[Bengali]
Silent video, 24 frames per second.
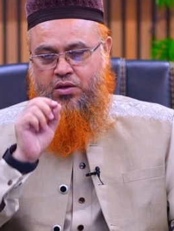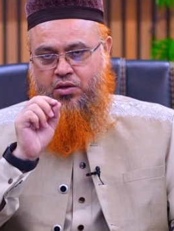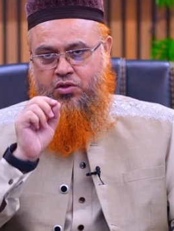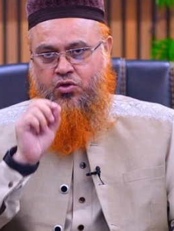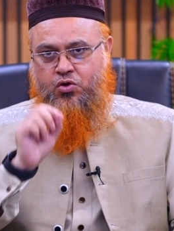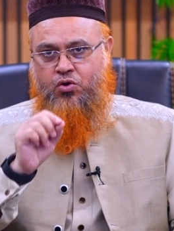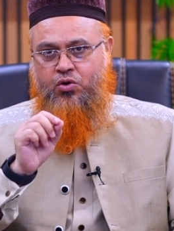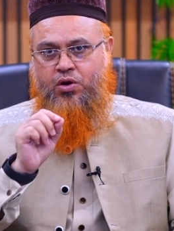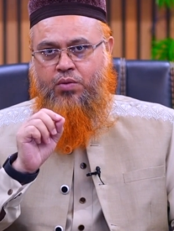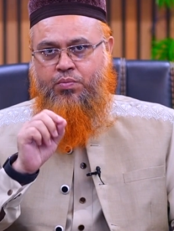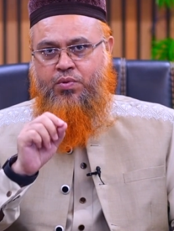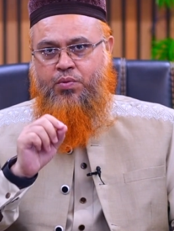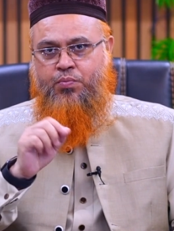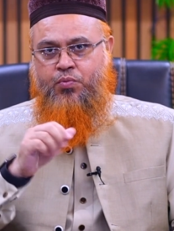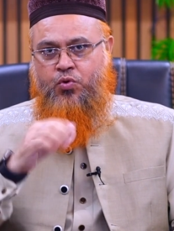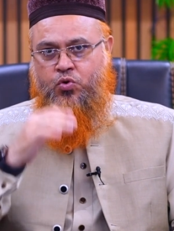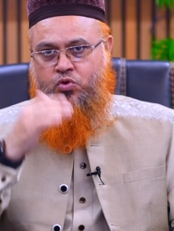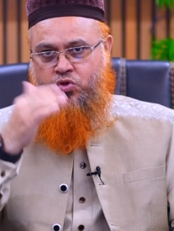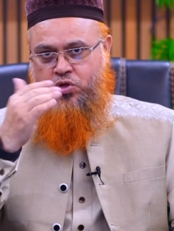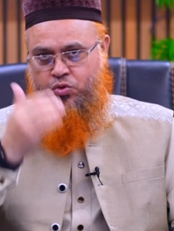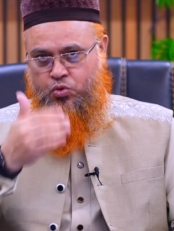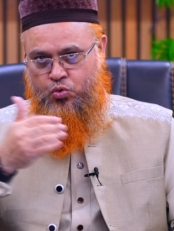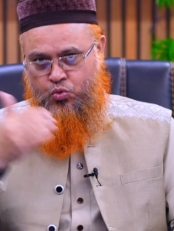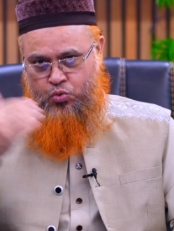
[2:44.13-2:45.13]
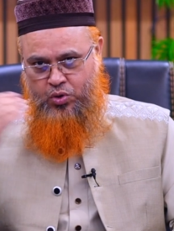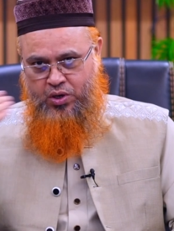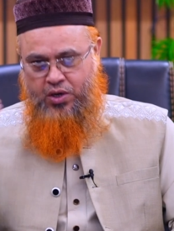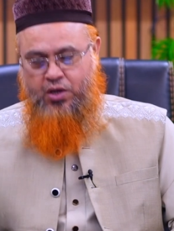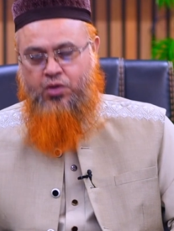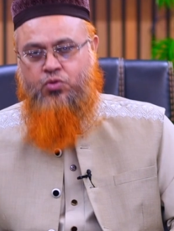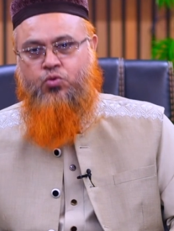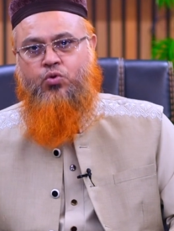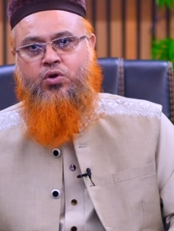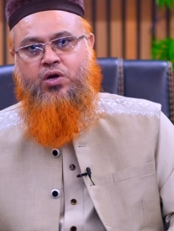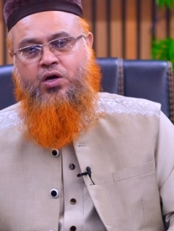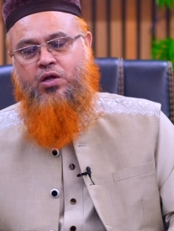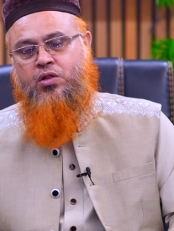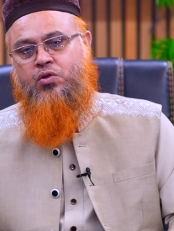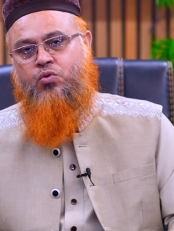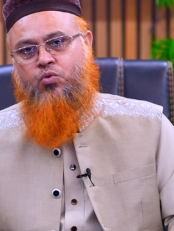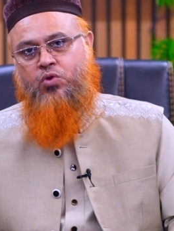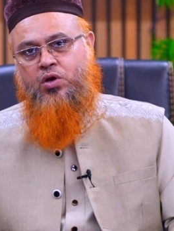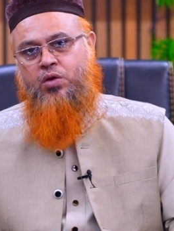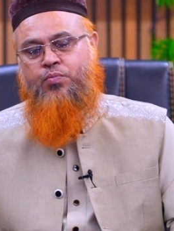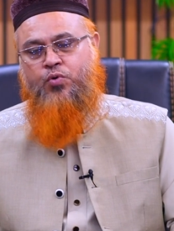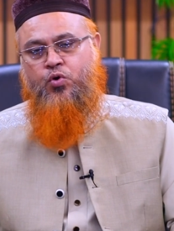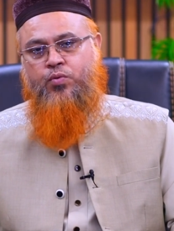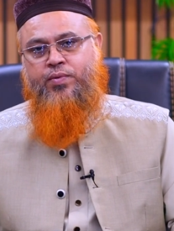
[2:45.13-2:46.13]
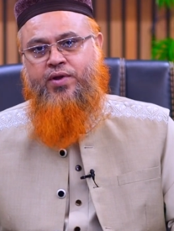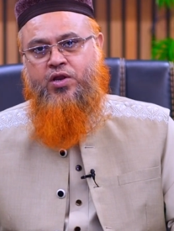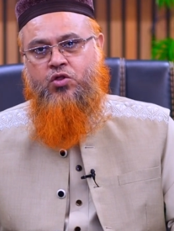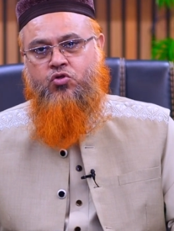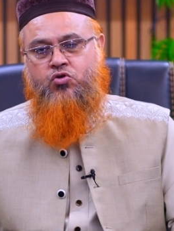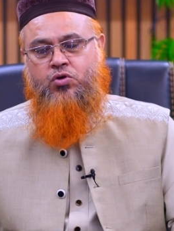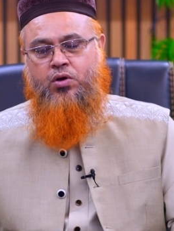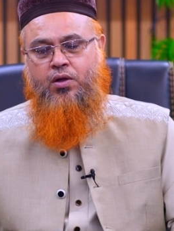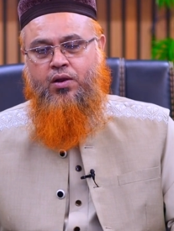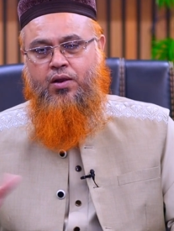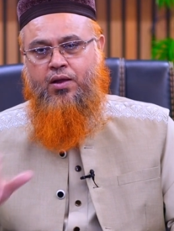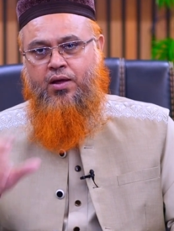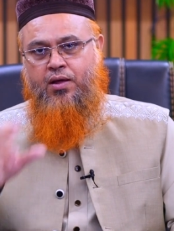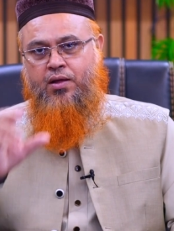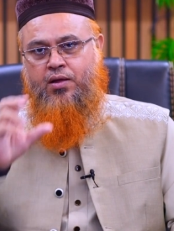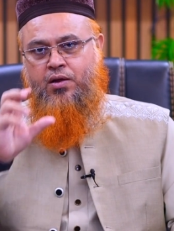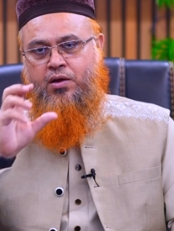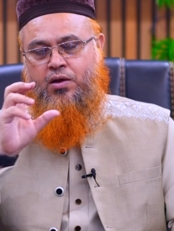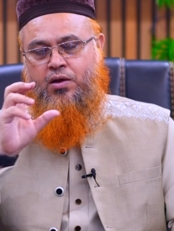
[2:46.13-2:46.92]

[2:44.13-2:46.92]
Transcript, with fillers: যখন আপনি পড়ছেন দু রাকাত রাকাত করেই পড়বেন ইনশাআল্লাহ